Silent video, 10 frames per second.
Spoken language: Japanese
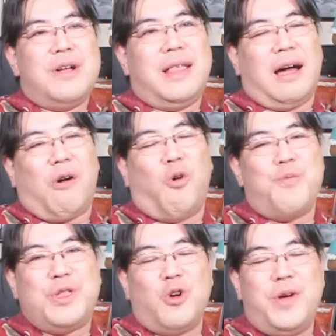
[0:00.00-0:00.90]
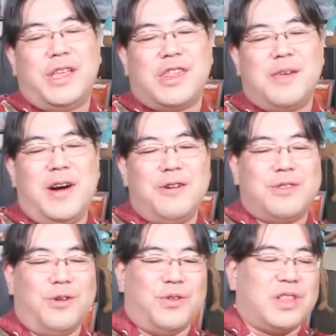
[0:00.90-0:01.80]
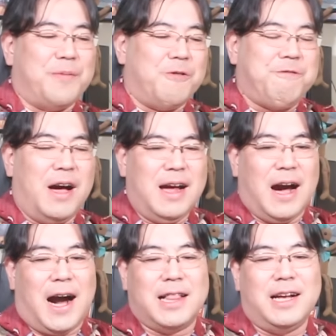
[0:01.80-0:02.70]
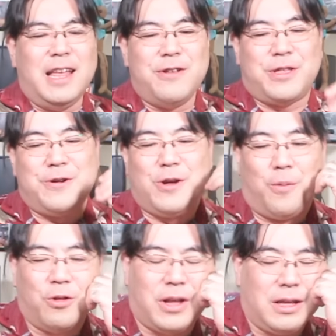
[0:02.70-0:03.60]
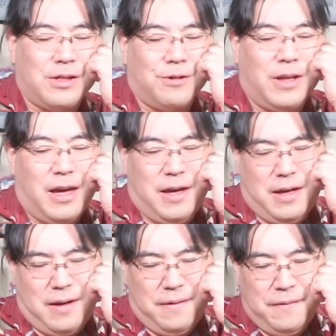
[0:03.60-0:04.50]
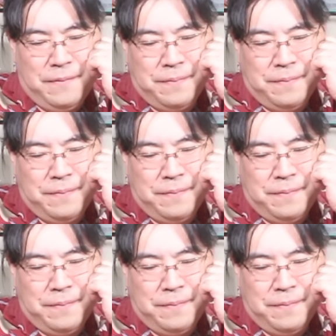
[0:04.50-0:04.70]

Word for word: なんかこう認めてしまうと、多分ファンが離れるっていうふうに思ったんでしょうね。